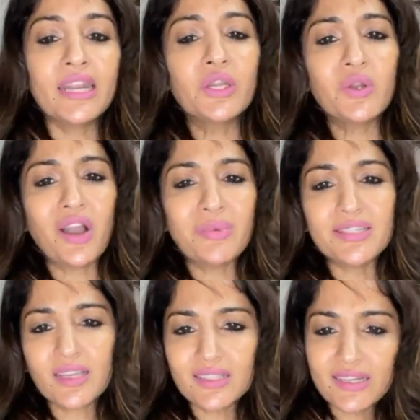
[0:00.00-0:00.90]
నెగిటివ్
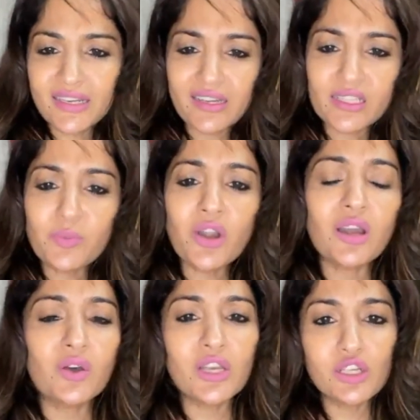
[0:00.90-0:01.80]
కామెంట్స్కి అసలు నేను
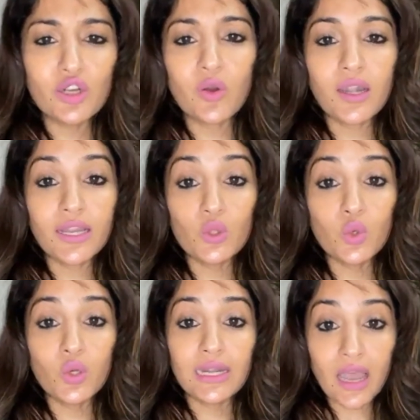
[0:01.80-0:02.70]
రెస్పాండ్
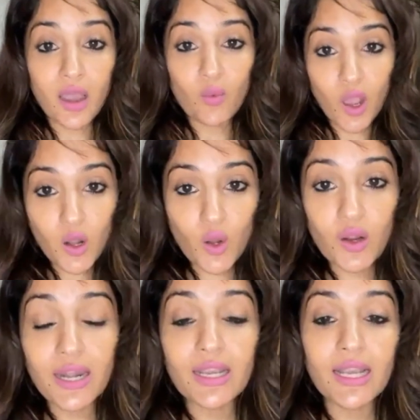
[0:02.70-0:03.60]
అవదలుచుకోవట్లేదు నా వాళ్ళలో
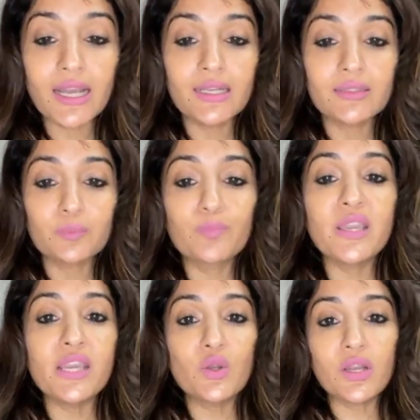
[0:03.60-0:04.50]
గనక
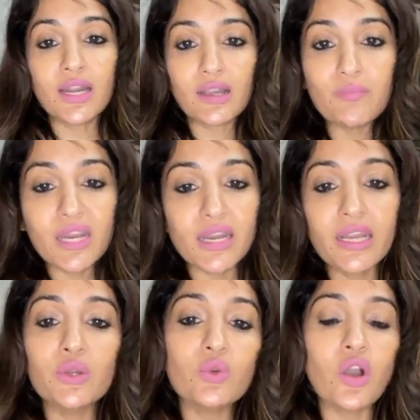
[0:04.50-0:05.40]
మీకు గనక మీ
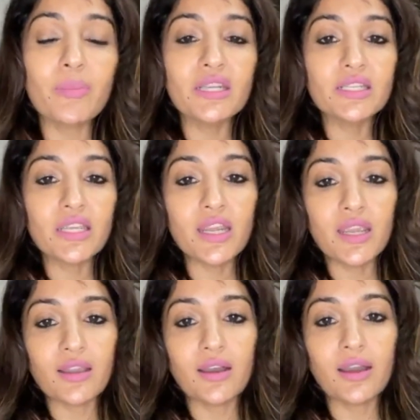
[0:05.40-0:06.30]
నెగిటివ్ కామెంట్స్కి
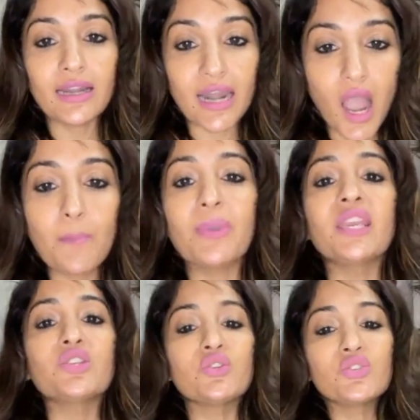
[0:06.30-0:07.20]
నా
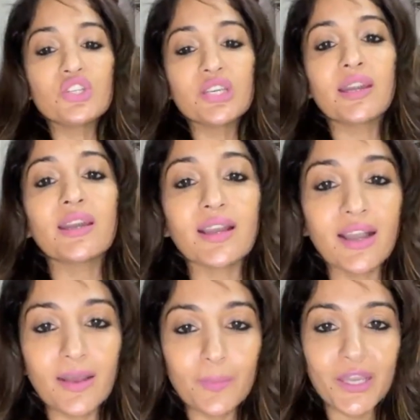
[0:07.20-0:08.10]
పేజ్ నుంచి గనక
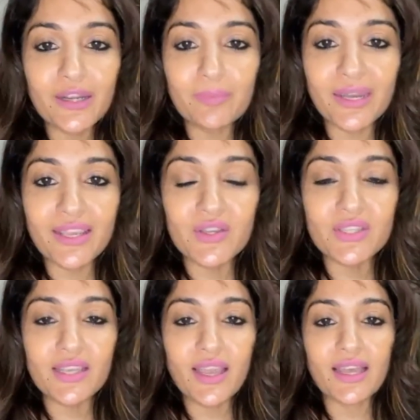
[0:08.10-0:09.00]
మీకు రిప్లై
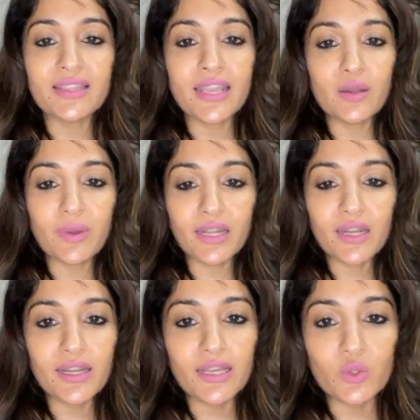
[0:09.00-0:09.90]
వస్తే అది నేను
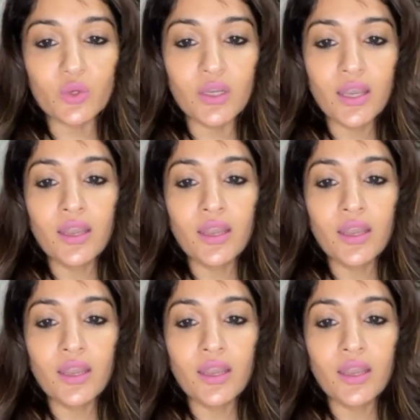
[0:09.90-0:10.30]
పెట్టట్లేదు